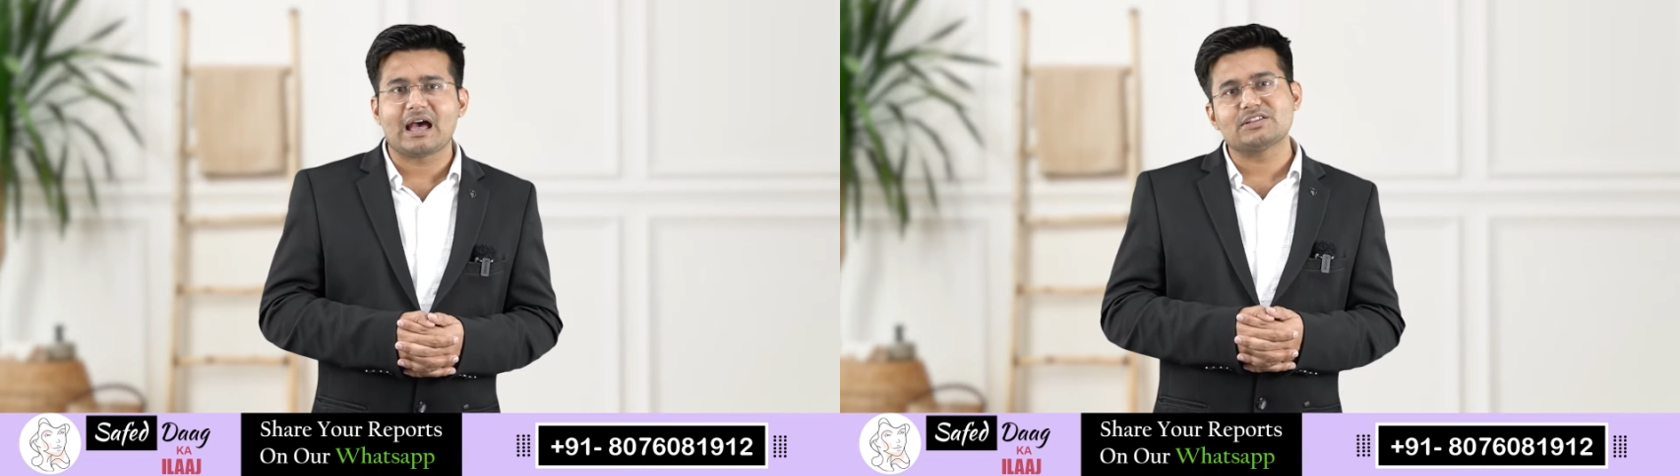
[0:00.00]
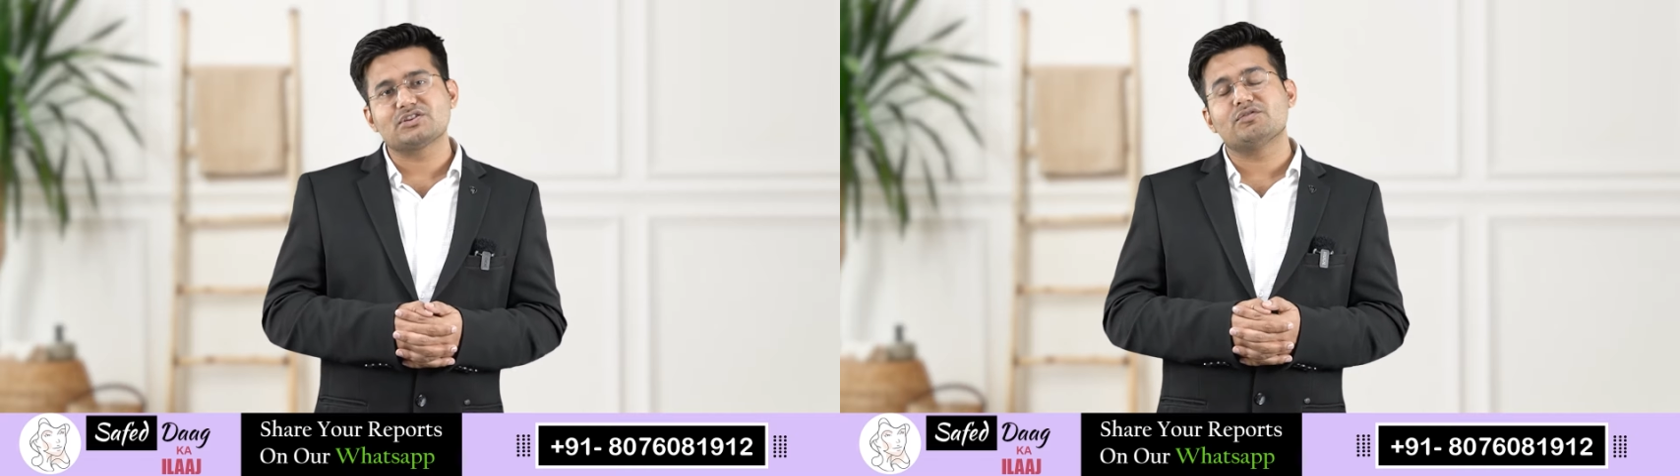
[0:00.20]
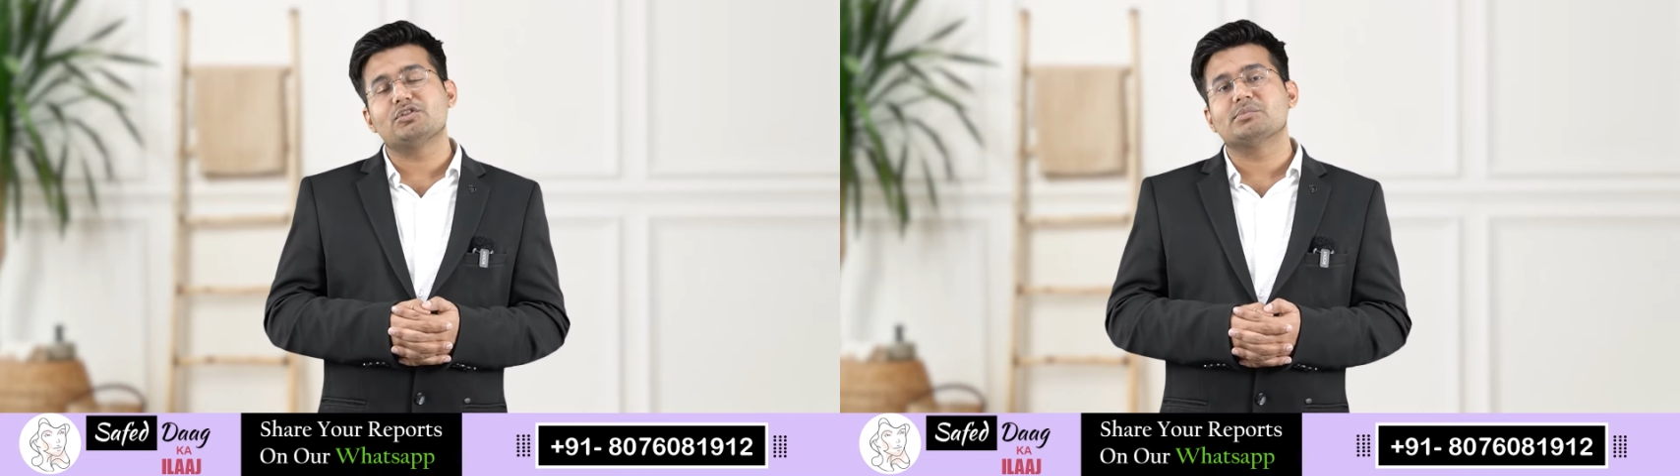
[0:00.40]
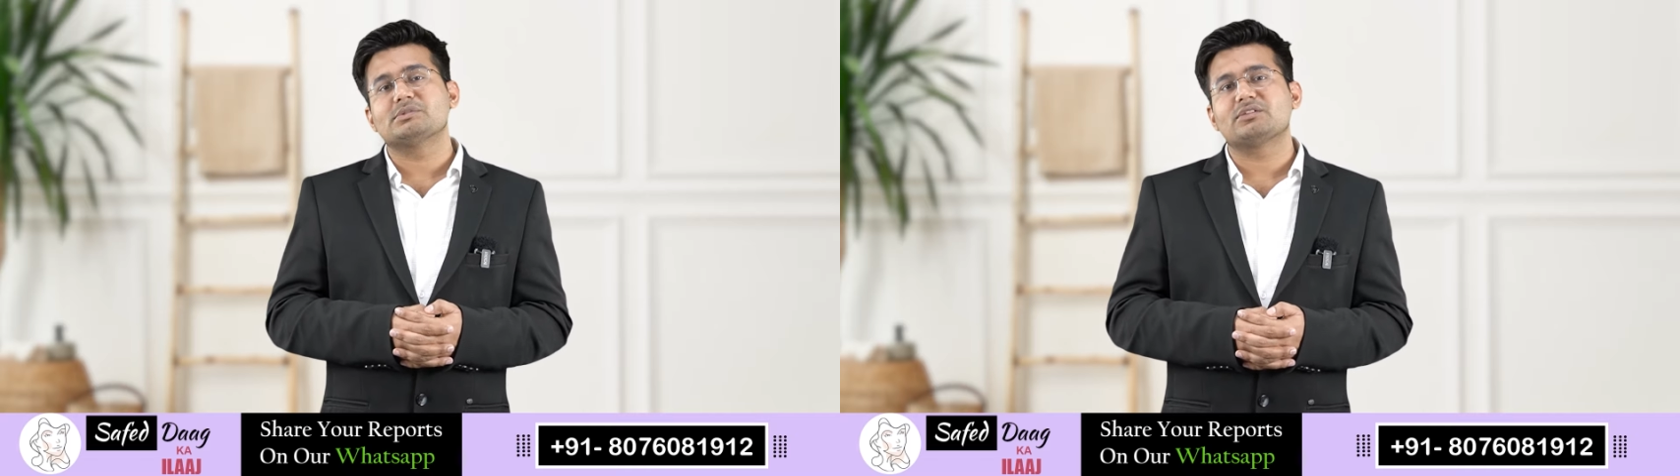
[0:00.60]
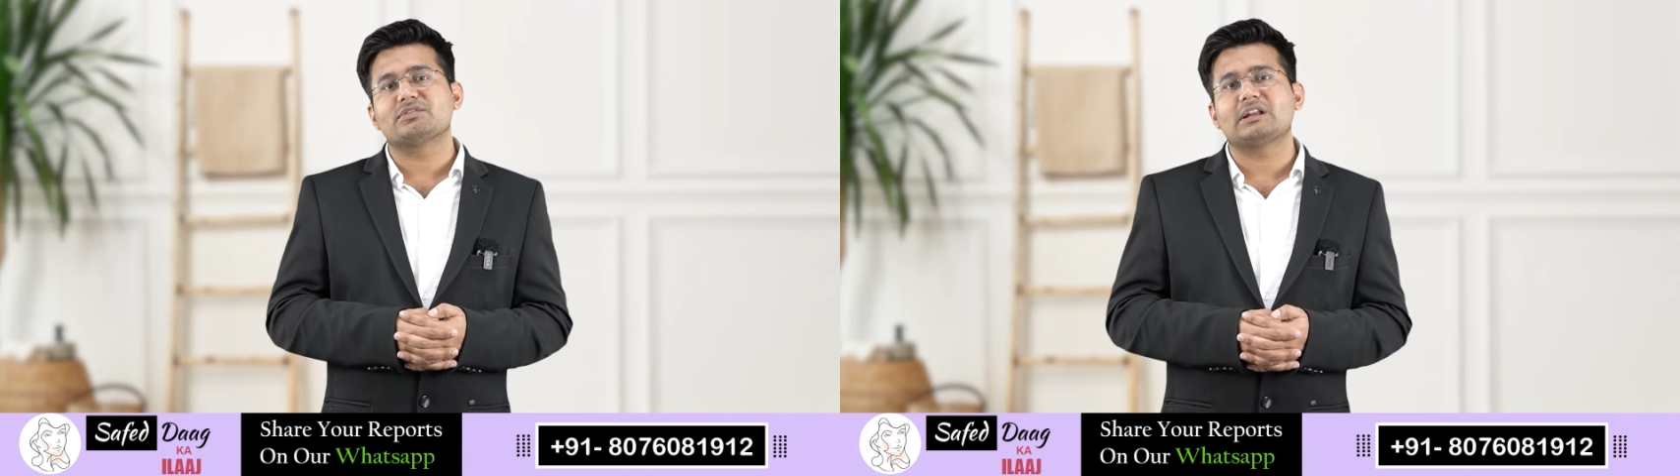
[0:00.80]
आज की वीडियो में
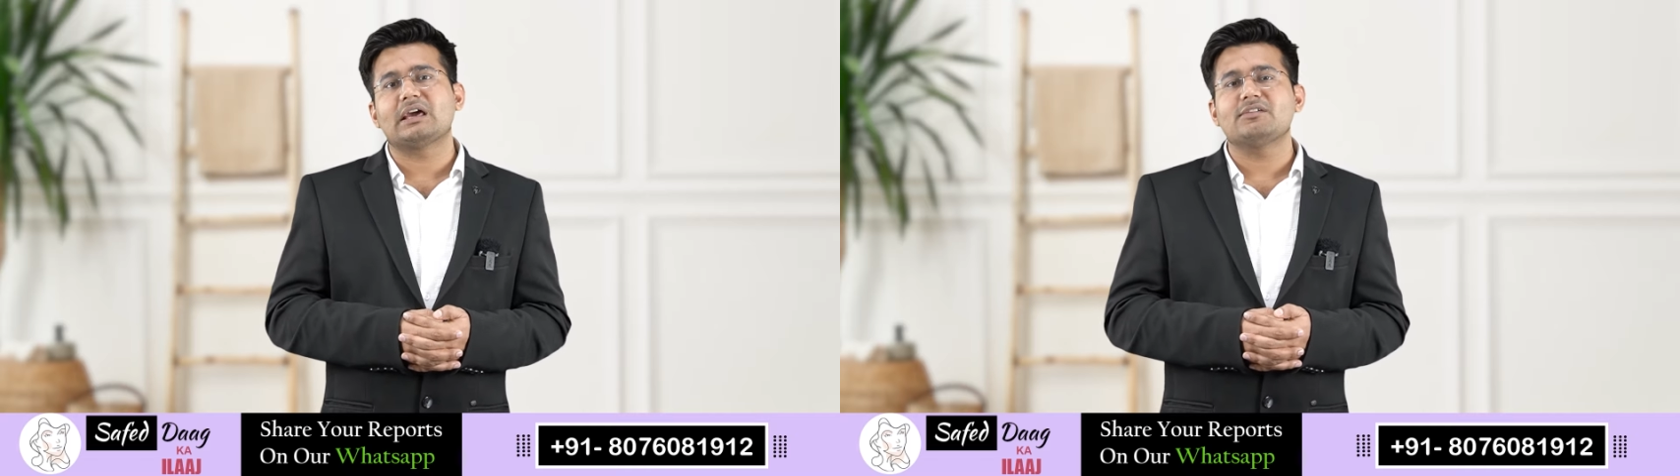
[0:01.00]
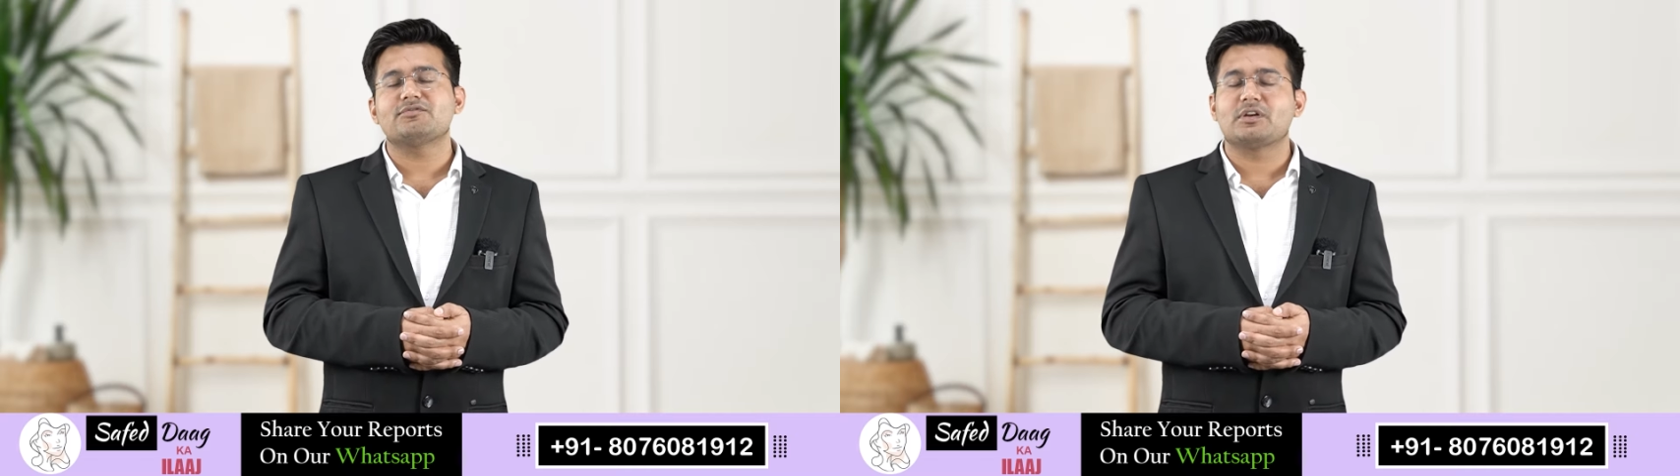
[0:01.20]
सिर्फ इतना ही